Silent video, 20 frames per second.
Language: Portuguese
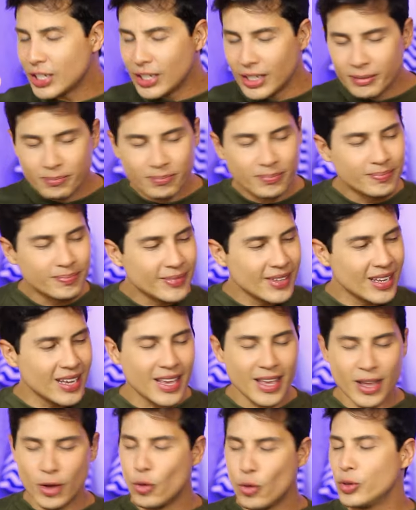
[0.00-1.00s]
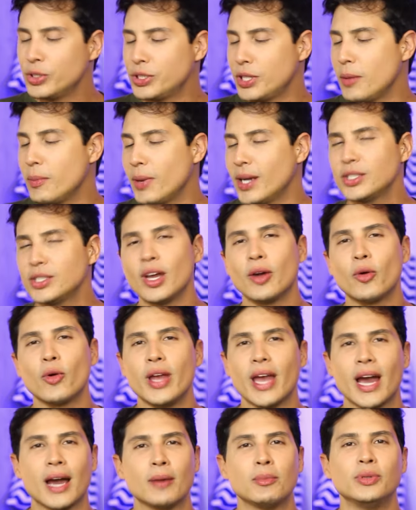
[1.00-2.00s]
que eu gostei mais da
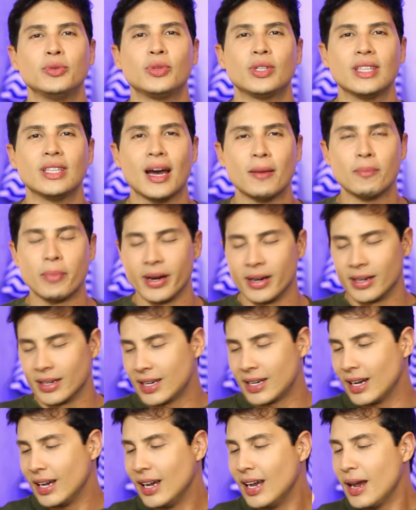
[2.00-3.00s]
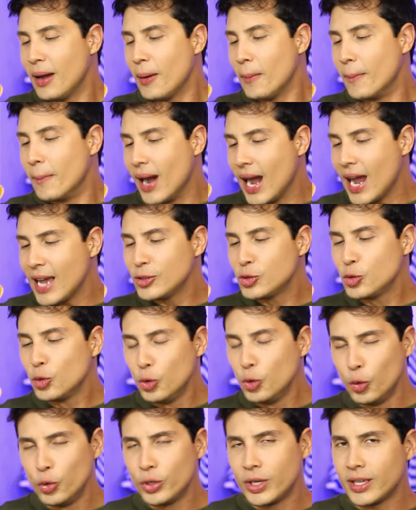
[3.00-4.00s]
goiaba do que da branca. Mas o
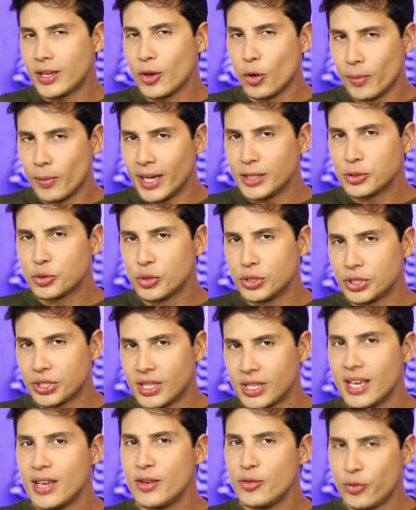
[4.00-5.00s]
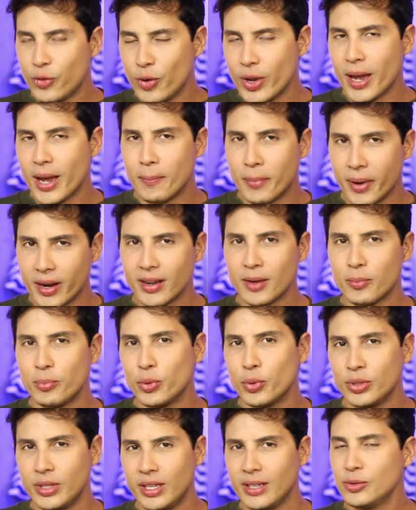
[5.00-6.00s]
look que eu mais gostei foi a branca
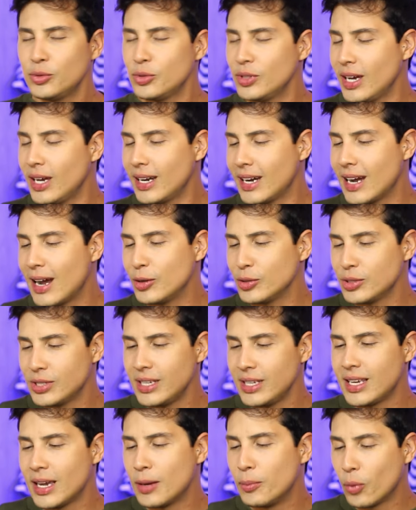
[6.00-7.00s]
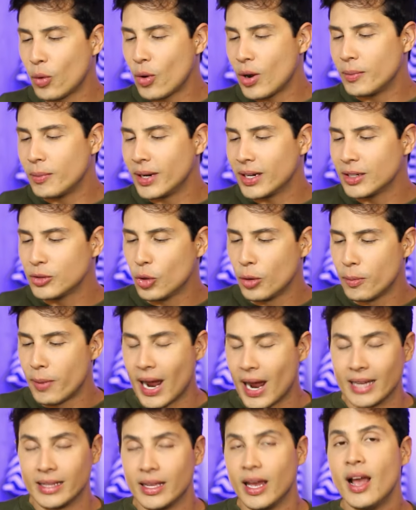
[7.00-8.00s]
por dentro da calça e com a manga
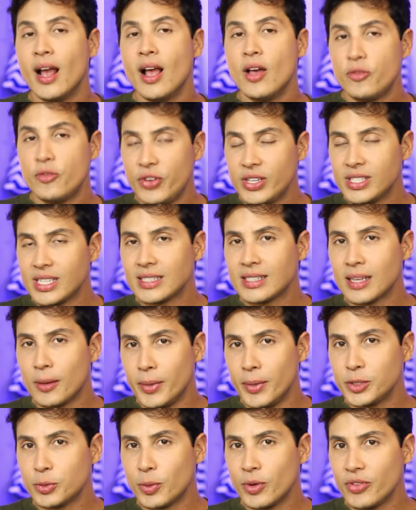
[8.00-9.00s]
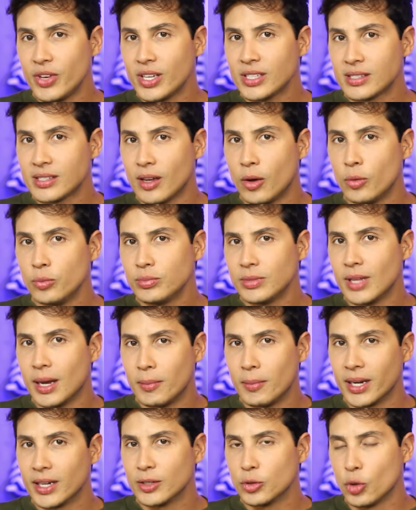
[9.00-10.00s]
dobrada. Fiz essa mesma versão da manga